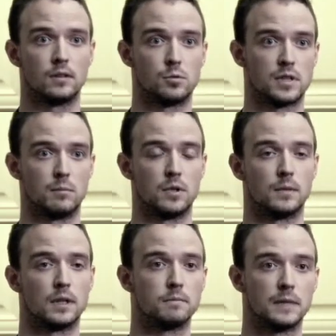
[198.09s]
tout
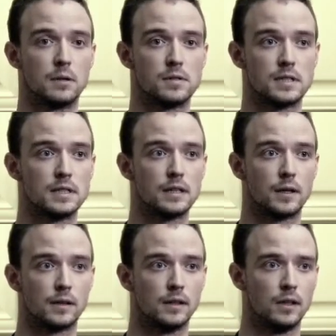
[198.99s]
simplement. Et aussi,
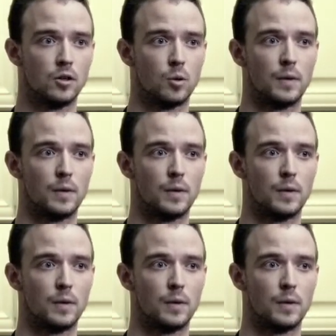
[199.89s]
euh, on